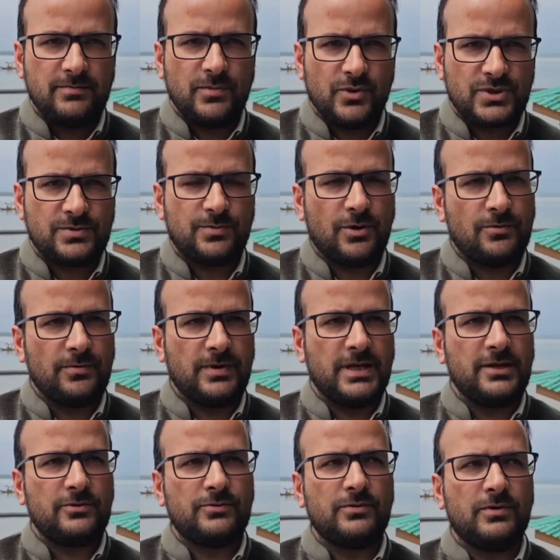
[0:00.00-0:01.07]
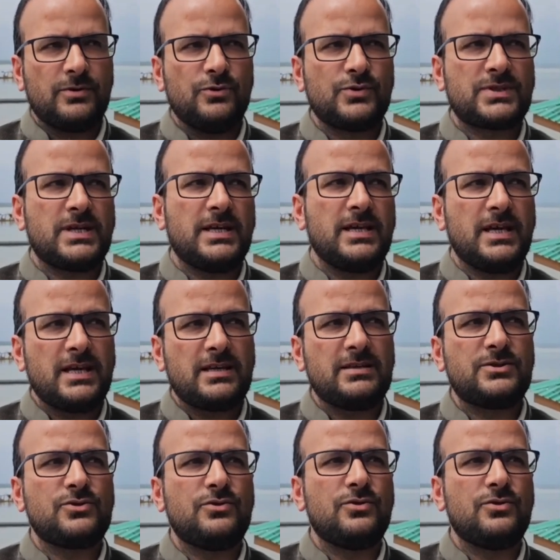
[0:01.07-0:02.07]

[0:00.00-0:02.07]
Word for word: मोस्ट प्रॉबली दूसरा ये है कि जो